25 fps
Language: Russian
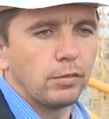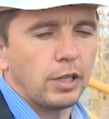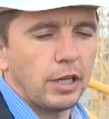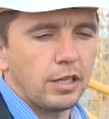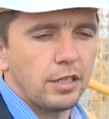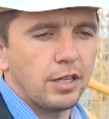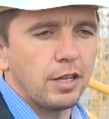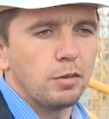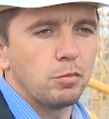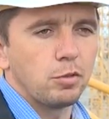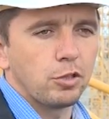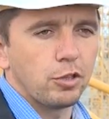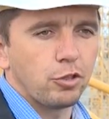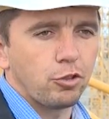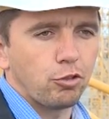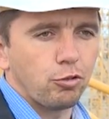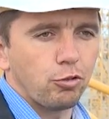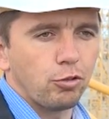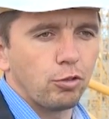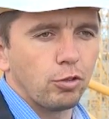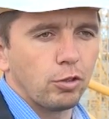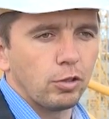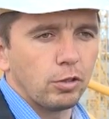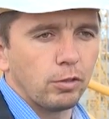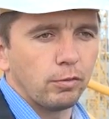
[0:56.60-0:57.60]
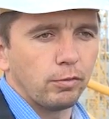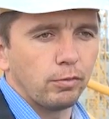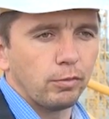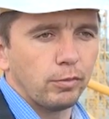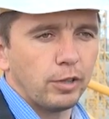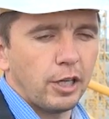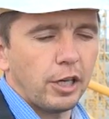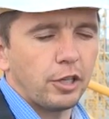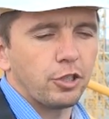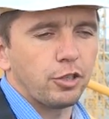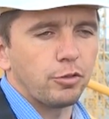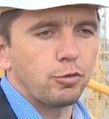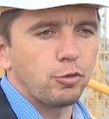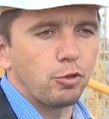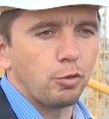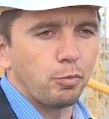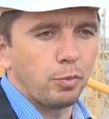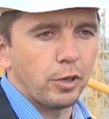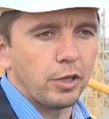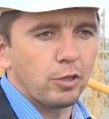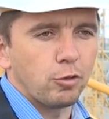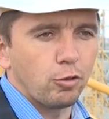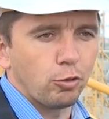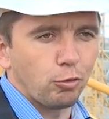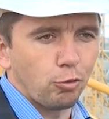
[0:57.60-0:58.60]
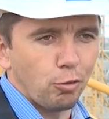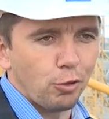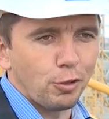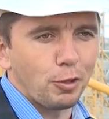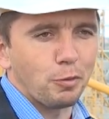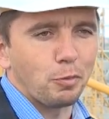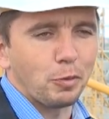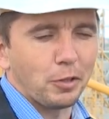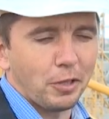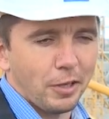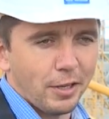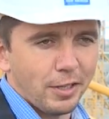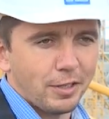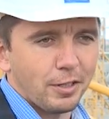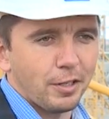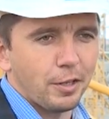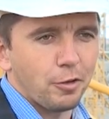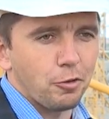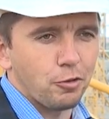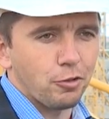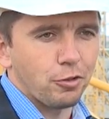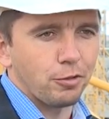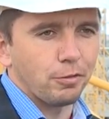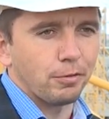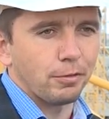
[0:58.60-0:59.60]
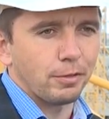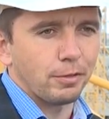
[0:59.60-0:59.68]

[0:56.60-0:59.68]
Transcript: Надеемся, что дальше все пойдет только по нарастающей.